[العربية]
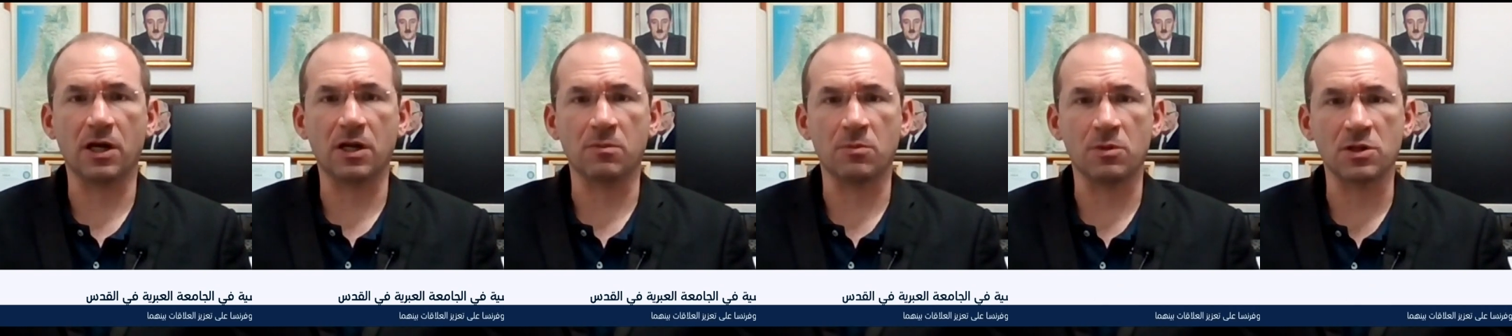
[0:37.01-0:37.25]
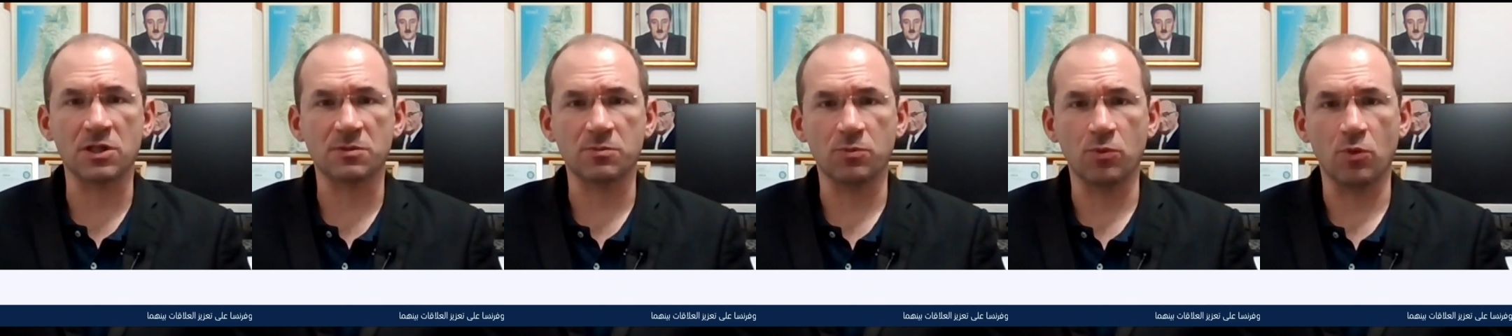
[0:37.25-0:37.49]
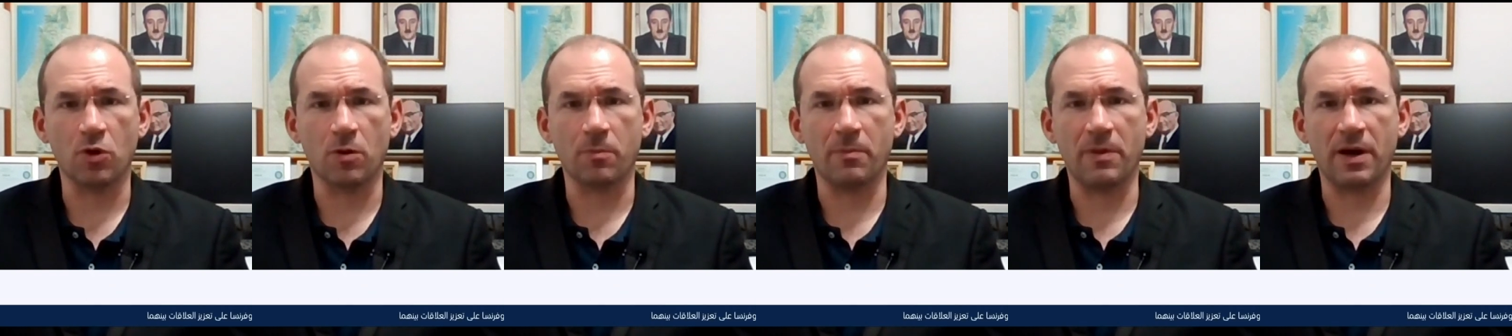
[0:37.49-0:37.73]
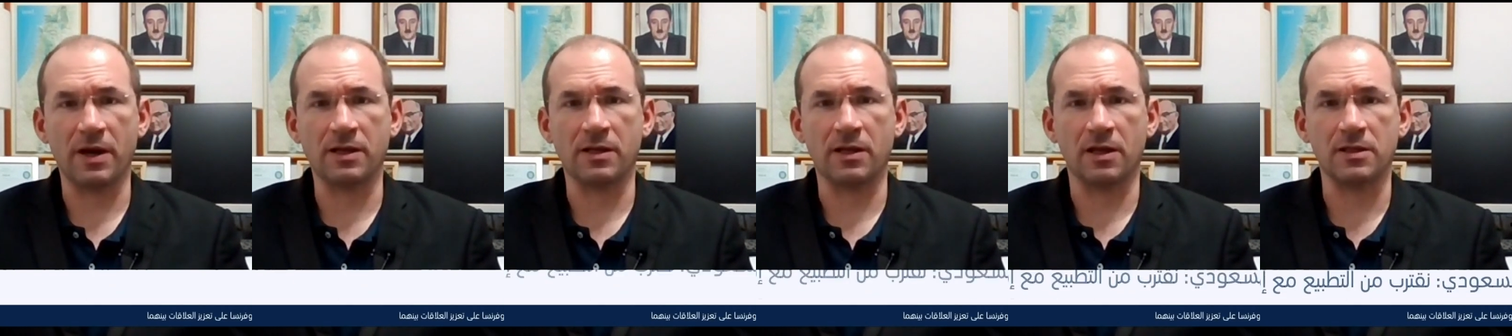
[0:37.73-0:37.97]
غير مسبوق
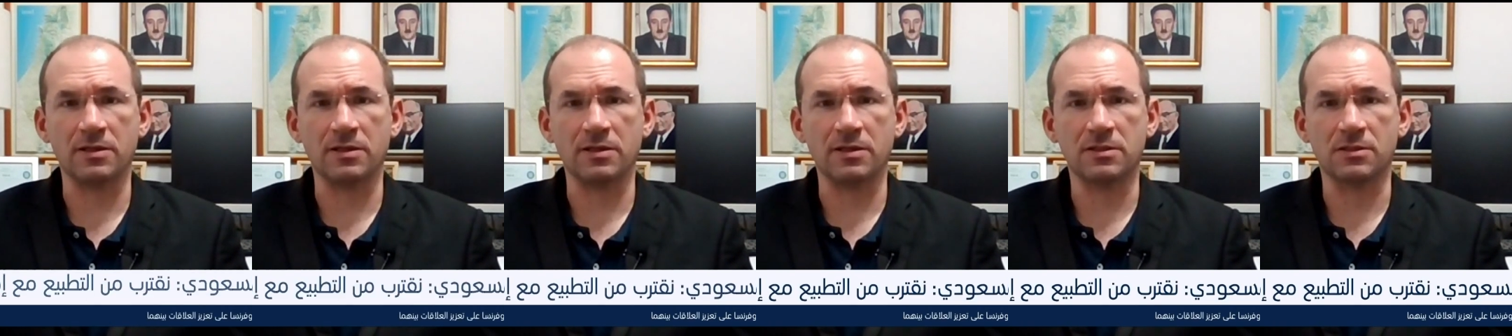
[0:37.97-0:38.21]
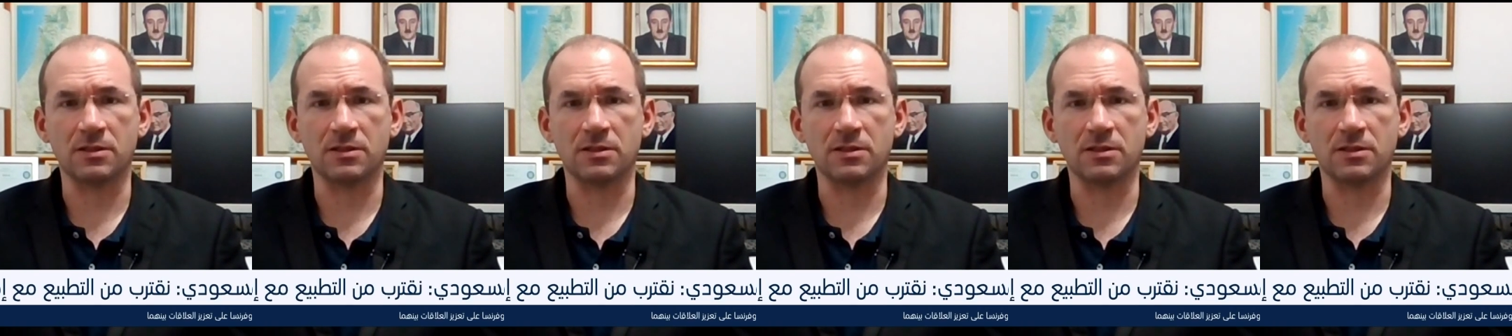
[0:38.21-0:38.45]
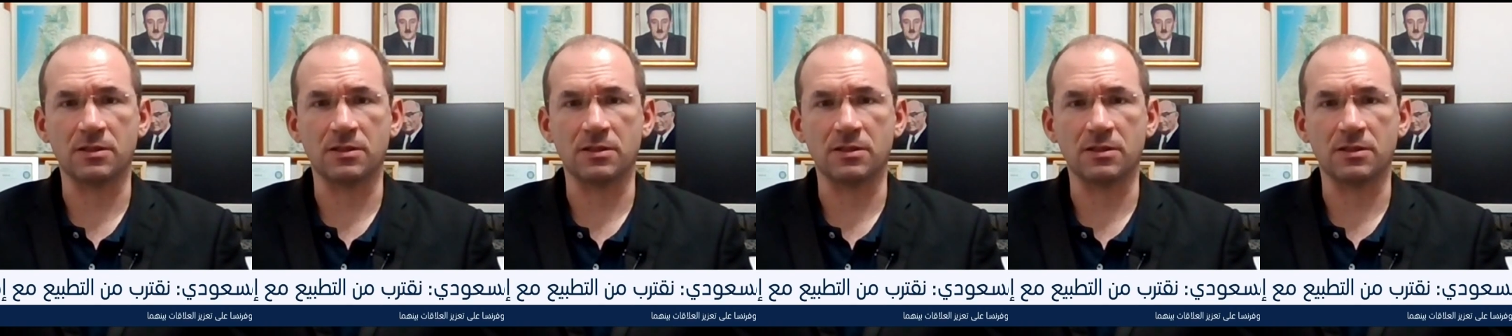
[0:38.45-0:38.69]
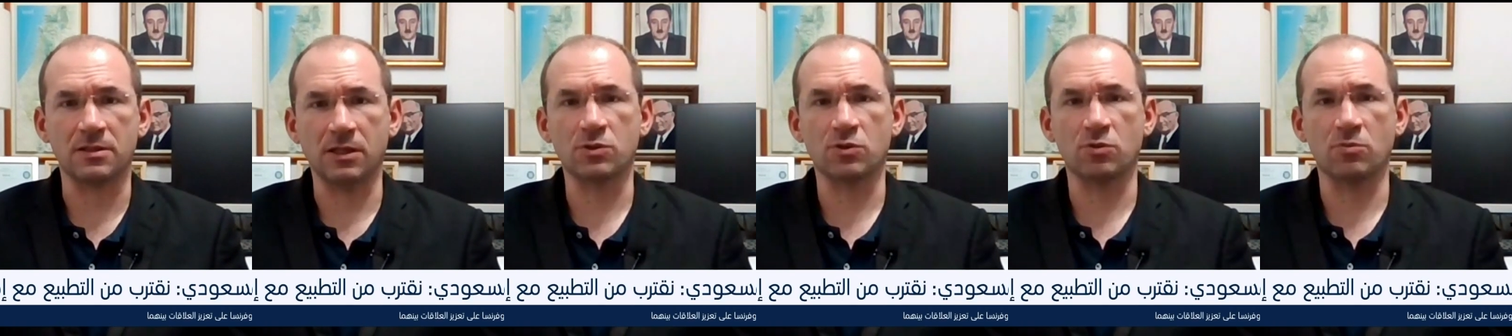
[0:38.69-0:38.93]
بين
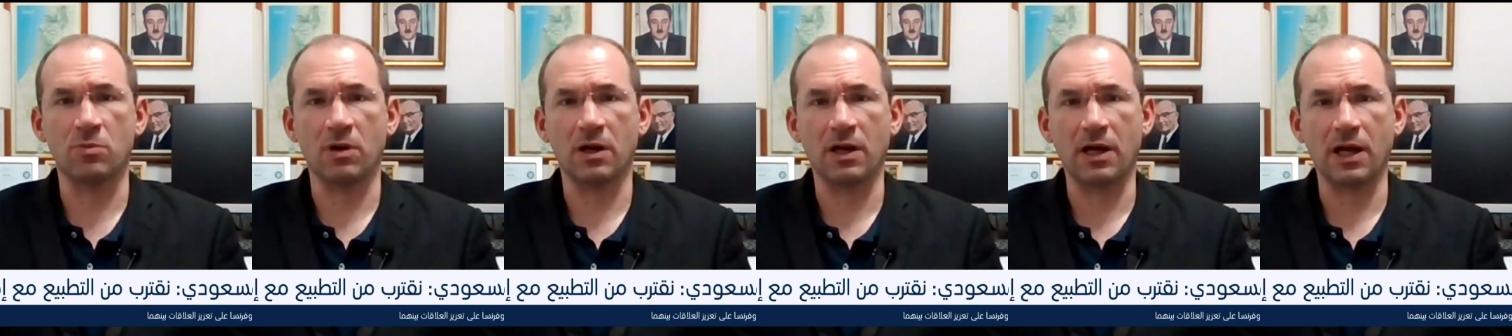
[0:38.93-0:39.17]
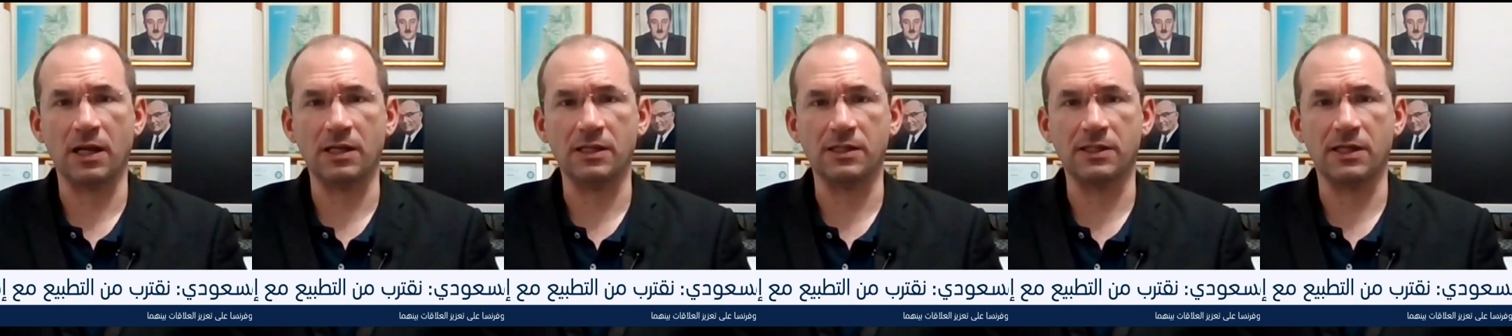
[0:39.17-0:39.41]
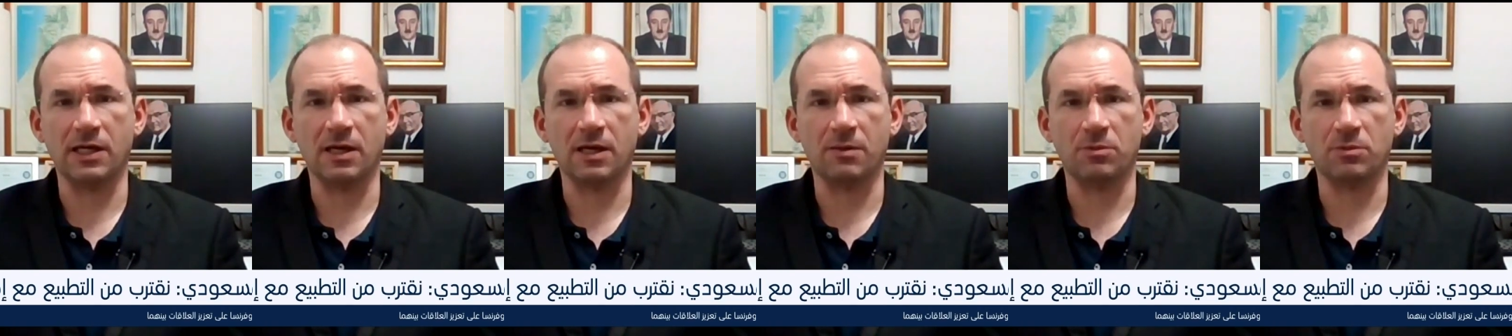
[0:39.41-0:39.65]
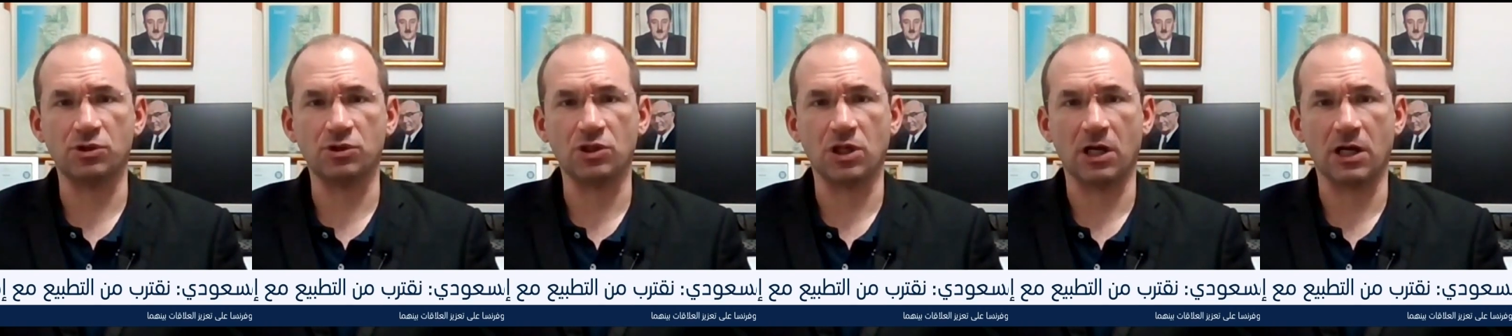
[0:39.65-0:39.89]
اسرائيل والمنظومه
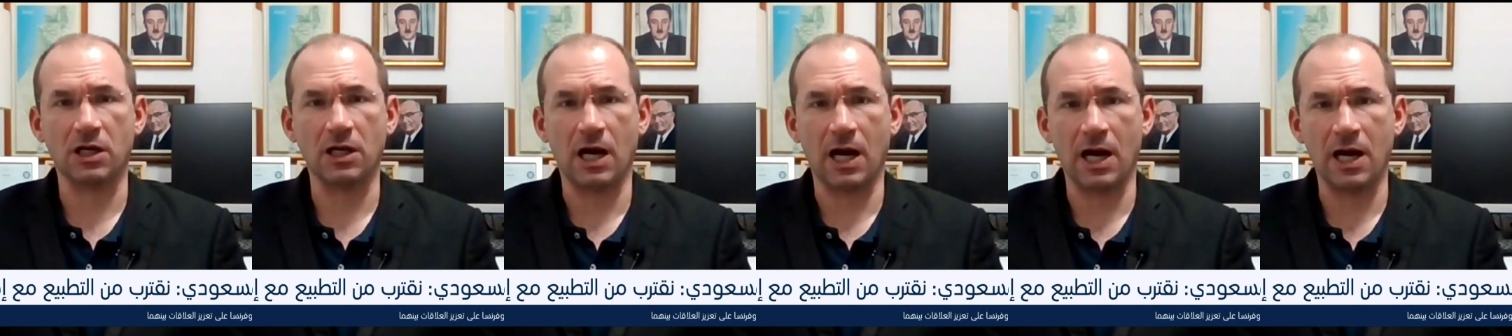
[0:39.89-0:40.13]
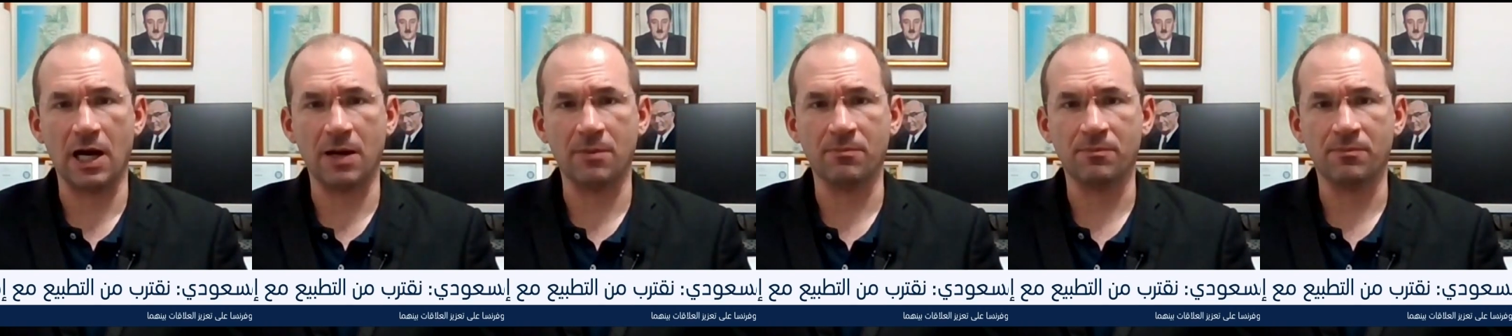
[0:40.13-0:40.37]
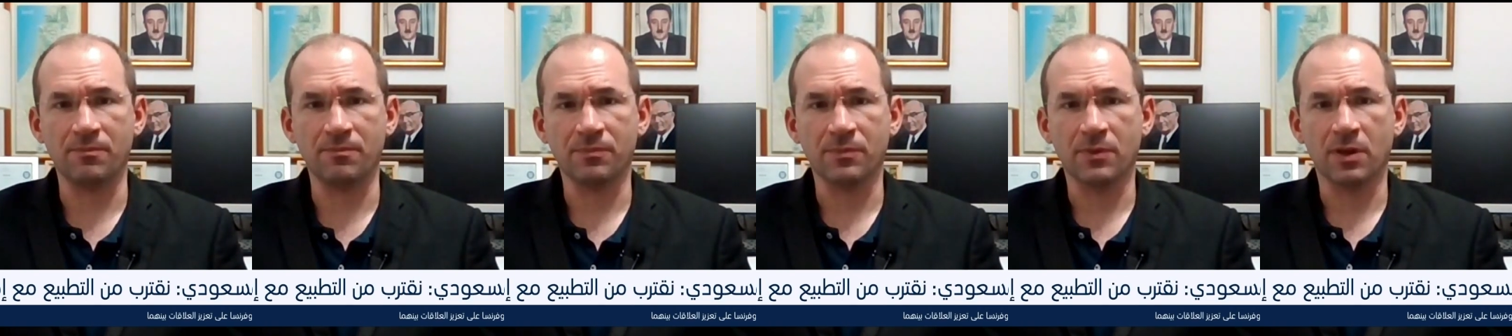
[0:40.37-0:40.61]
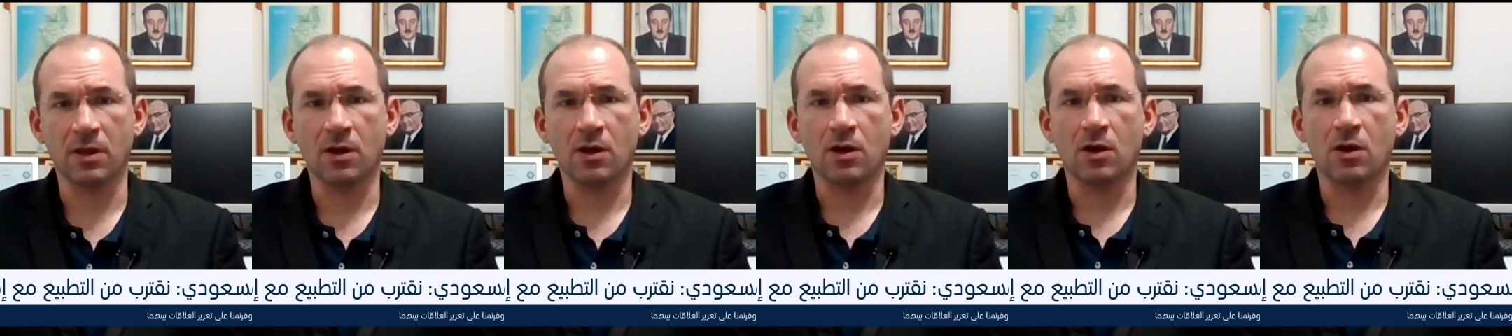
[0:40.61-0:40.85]
الخليجيه بشكل عام
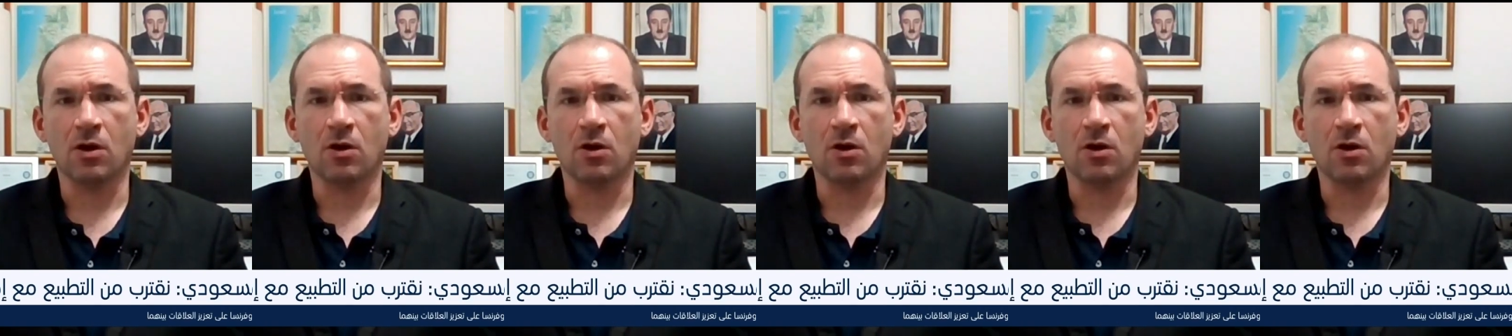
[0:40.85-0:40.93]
